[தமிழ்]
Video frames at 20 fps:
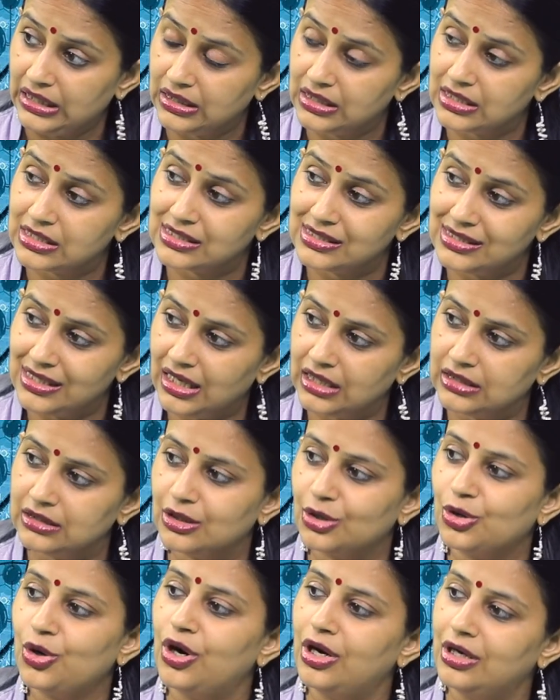இயர்ஸில்
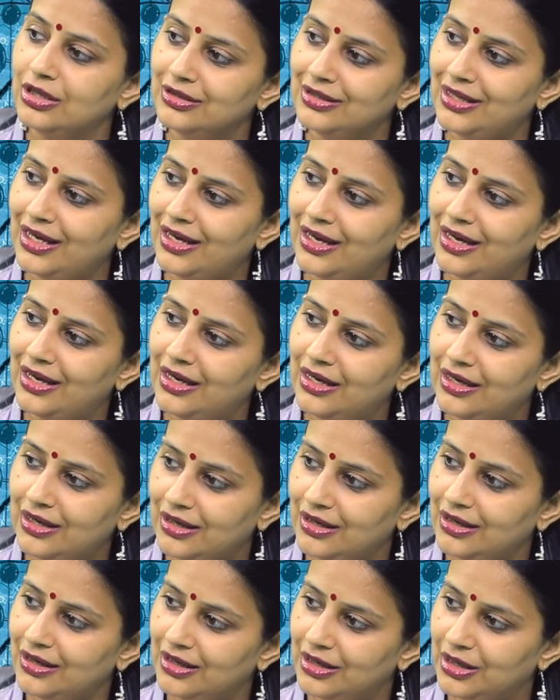அந்த
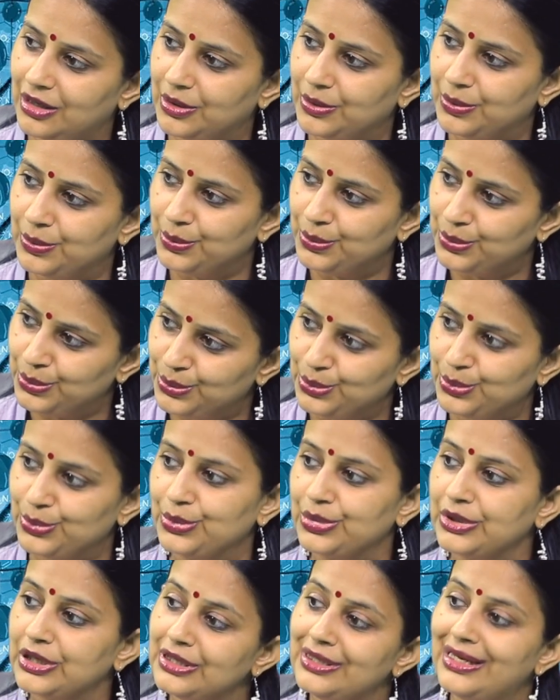
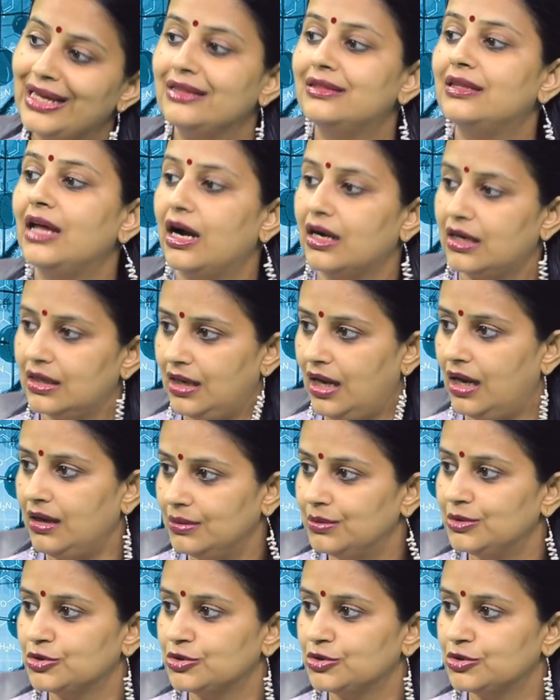குழந்தைக்கு டெத் ஆகலாம்